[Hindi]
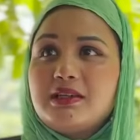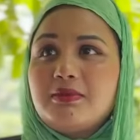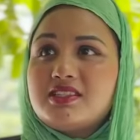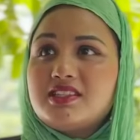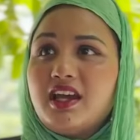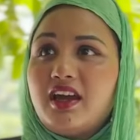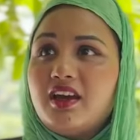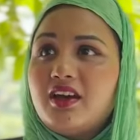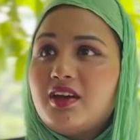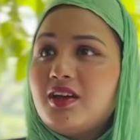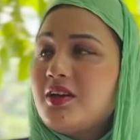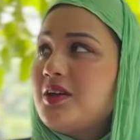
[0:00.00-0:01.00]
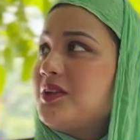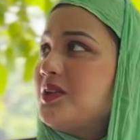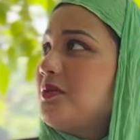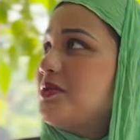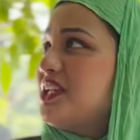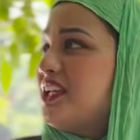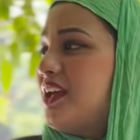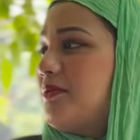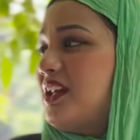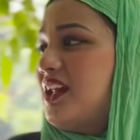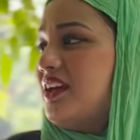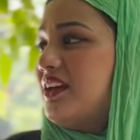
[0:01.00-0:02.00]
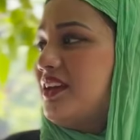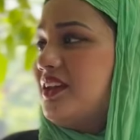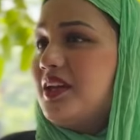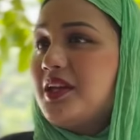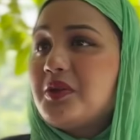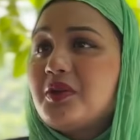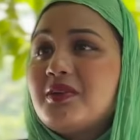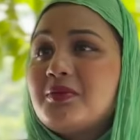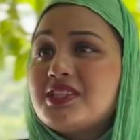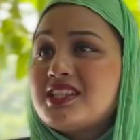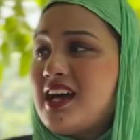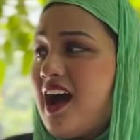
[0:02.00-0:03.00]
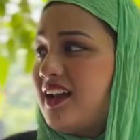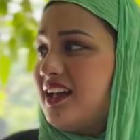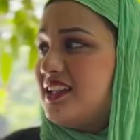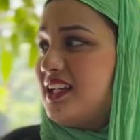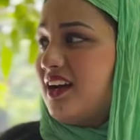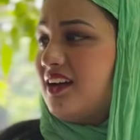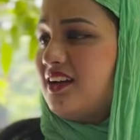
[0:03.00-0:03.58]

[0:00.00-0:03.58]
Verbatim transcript: समझ नहीं आया तो मुझे ये मिले इन्होंने मुझे सहारा दिया